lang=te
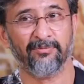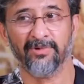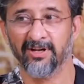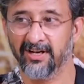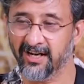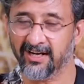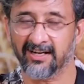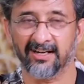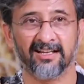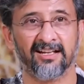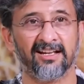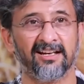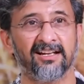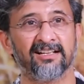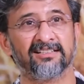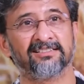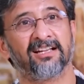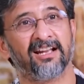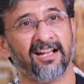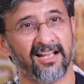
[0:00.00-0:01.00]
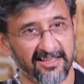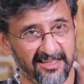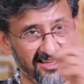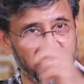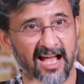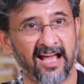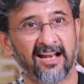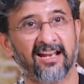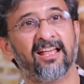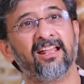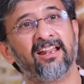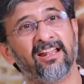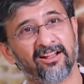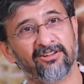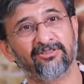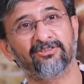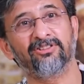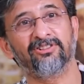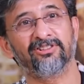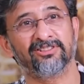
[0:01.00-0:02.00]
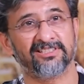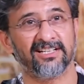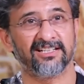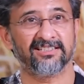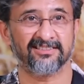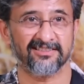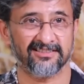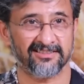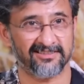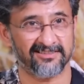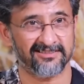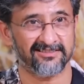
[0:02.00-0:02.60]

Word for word: మీరు ఎక్కడికి వెళ్ళినా సరే అది దాని ఏరియా అనుకుని వచ్చేస్తుంది